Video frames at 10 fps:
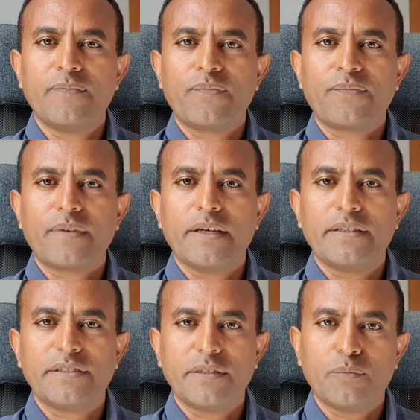son
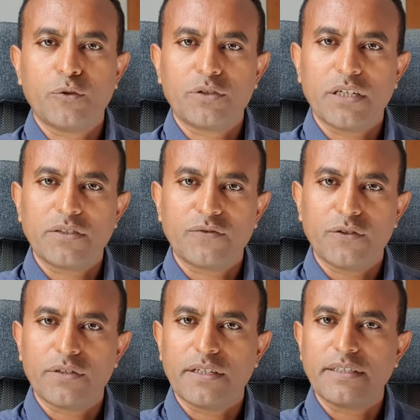importance dans la
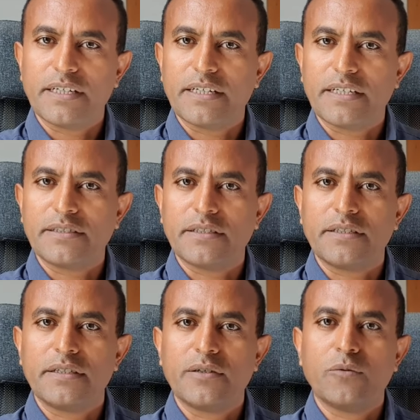gestion
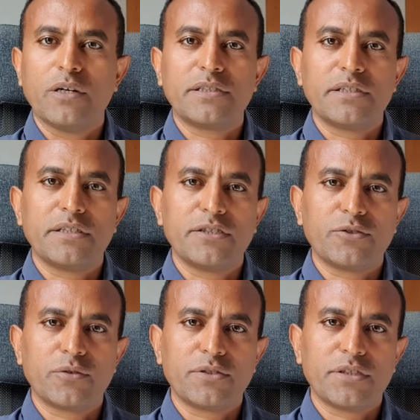intégrée des ressources en
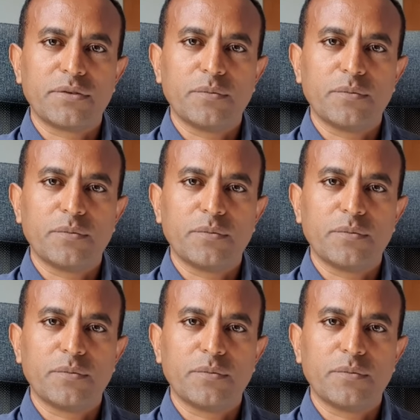eau.